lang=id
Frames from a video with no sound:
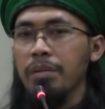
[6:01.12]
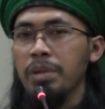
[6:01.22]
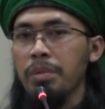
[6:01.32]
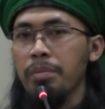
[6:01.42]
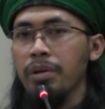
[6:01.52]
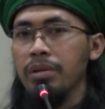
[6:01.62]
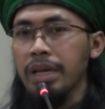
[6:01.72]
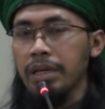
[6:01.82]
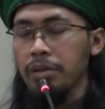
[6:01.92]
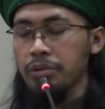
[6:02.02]
kami
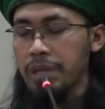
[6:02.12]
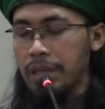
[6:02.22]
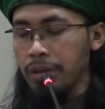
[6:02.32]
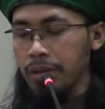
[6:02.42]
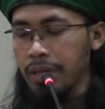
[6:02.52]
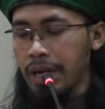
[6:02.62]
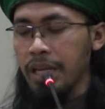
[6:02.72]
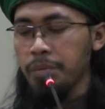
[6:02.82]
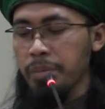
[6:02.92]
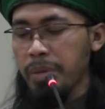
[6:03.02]
memberontak ya Rasulullah
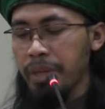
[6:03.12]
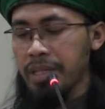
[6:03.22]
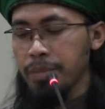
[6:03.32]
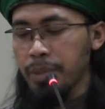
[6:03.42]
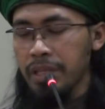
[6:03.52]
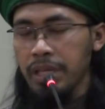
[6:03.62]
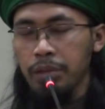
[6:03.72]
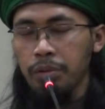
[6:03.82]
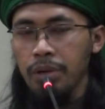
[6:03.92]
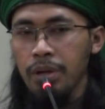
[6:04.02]
terhadap pemimpin seperti
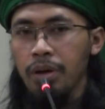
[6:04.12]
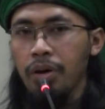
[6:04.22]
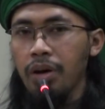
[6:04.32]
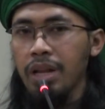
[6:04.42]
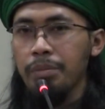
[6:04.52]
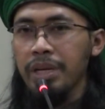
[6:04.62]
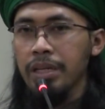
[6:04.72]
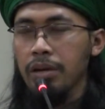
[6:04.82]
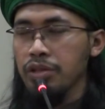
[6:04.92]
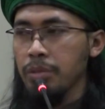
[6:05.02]
itu qala
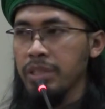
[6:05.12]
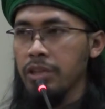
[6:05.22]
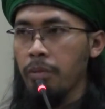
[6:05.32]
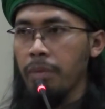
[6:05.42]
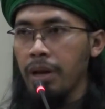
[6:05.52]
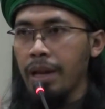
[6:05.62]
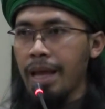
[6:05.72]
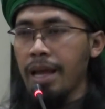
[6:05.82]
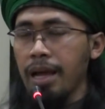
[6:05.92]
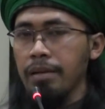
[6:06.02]
baginda Rasul menjawab
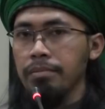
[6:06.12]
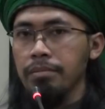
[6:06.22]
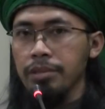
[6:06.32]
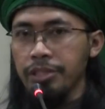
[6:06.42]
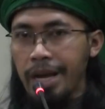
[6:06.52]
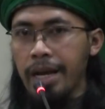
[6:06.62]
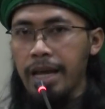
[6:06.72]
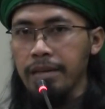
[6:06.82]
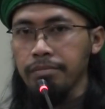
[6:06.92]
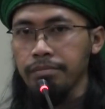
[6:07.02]
la jangan